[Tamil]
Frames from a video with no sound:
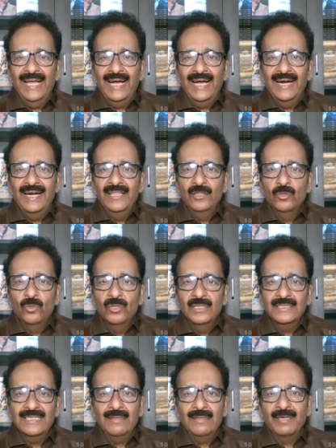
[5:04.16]
மாலையாக அணிந்து
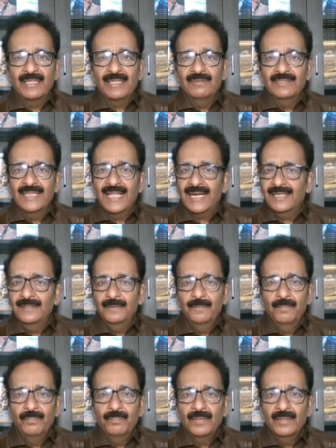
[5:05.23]
கொண்டு சட்டமன்றத்துக்கு வந்தார்கள்
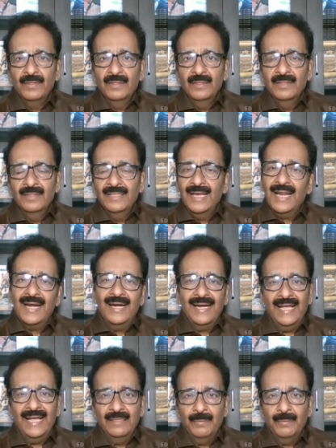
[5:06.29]
இதெல்லாம்
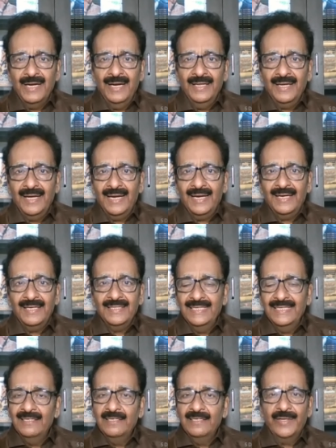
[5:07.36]
ரெண்டாயிரத்தி பதினேழு காலகட்ட
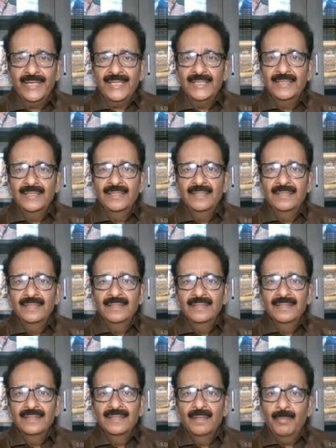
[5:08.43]
நிகழ்வுகள்
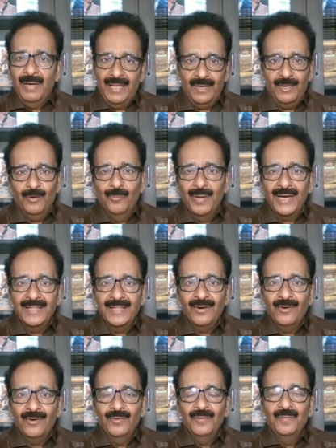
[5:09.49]
பலருக்கும்
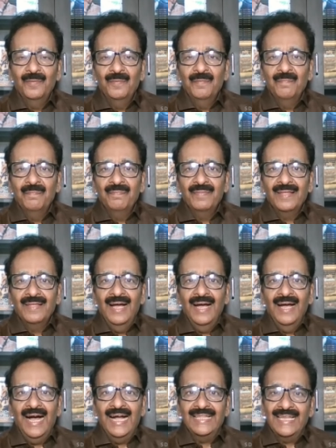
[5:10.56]
மறந்திருக்கும்
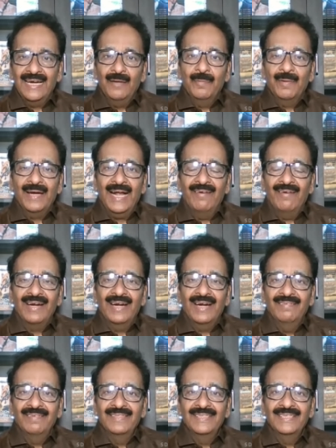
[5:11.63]
அதற்கு பிறகு
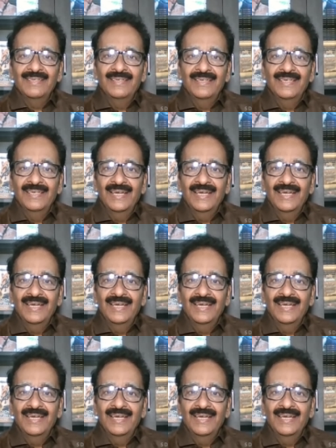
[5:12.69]
அவர்களை வந்து